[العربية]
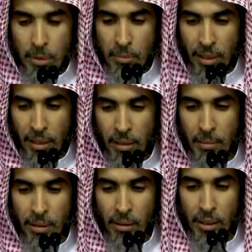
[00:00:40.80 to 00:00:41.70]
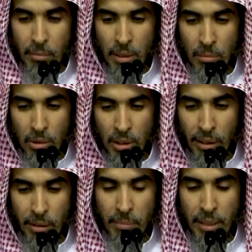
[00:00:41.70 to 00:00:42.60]
بسم الله الرحمن الرحيم الحمد
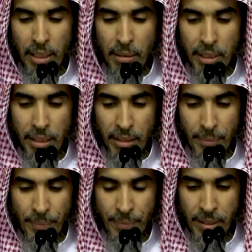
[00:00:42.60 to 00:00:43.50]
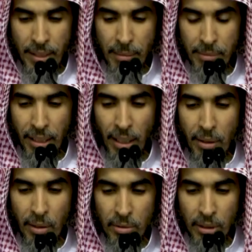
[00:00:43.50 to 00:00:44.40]
لله رب العالمين حمدا
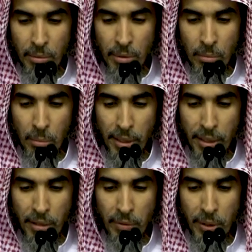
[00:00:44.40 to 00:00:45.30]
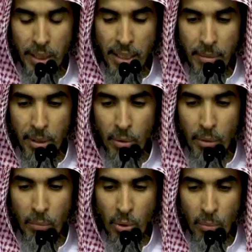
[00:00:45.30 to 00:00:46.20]
كثيرا طيبا مباركا فيه كما
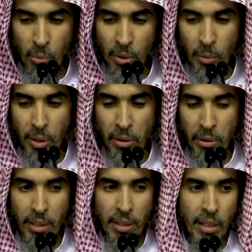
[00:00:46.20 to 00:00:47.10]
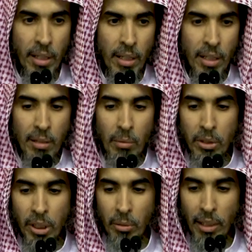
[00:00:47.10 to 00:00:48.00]
يحب ربنا ويرضى
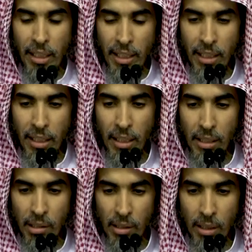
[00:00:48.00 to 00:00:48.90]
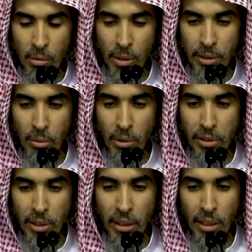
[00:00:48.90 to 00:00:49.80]
واشهد ان لا اله الا الله وحده لا
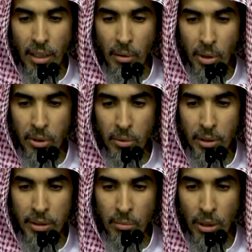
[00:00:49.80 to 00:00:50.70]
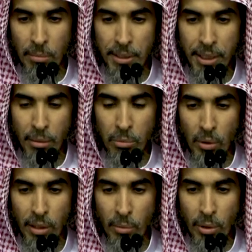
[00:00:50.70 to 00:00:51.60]
شريك له واشهد ان محمدا عبد
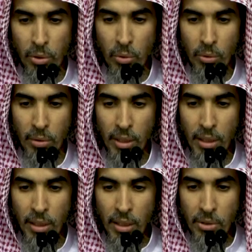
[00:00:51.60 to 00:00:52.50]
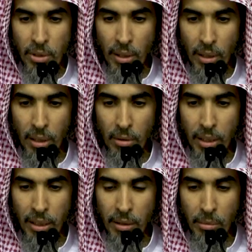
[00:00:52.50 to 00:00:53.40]
الله ورسوله صلى الله
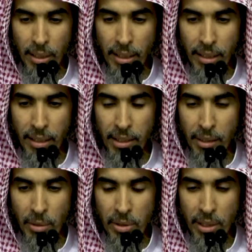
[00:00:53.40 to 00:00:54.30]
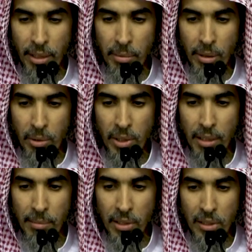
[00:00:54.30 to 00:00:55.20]
عليه وعلى اله واصحابه
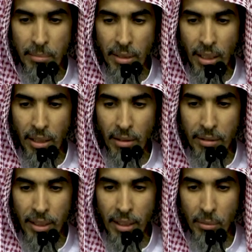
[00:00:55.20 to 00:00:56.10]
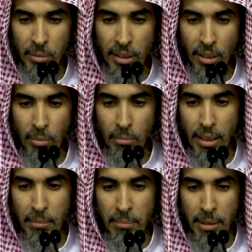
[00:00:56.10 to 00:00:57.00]
وسلم تسليما كثيرا الى يوم الدين ثم
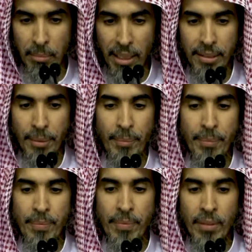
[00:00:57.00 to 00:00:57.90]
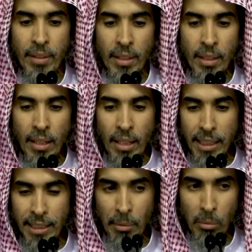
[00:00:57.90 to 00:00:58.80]
اما بعد
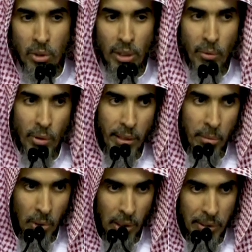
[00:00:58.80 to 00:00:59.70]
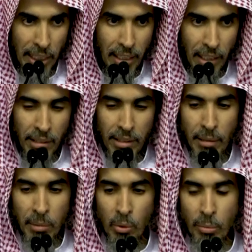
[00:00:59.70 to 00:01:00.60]
ختم المصنف رحمه الله تعالى
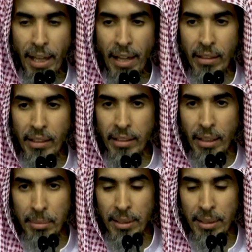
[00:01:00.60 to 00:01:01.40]
كتابه بهذا الكتاب